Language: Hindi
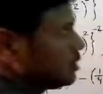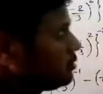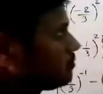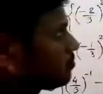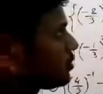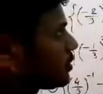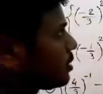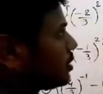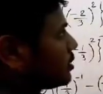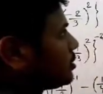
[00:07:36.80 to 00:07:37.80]
है
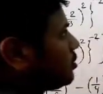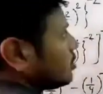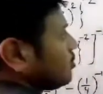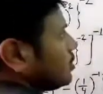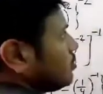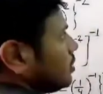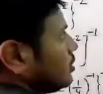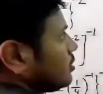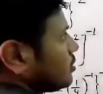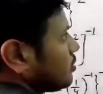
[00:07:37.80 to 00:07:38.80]
कितना होगा वन
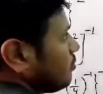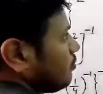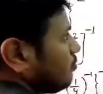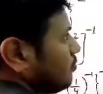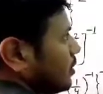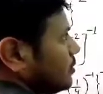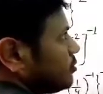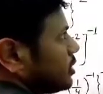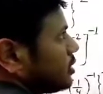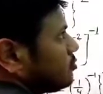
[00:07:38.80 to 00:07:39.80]
बाय फिफ्टीन हो जाएगा